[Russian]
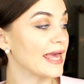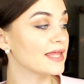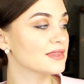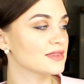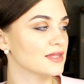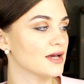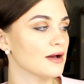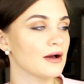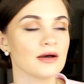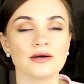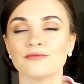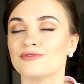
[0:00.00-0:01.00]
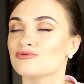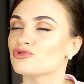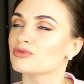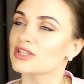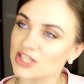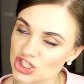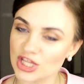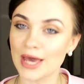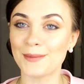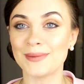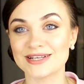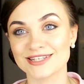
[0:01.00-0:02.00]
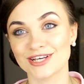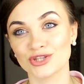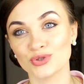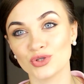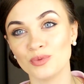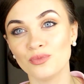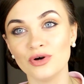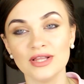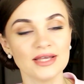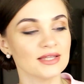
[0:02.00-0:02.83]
это, в общем-то, ночная маска от Тони Моли.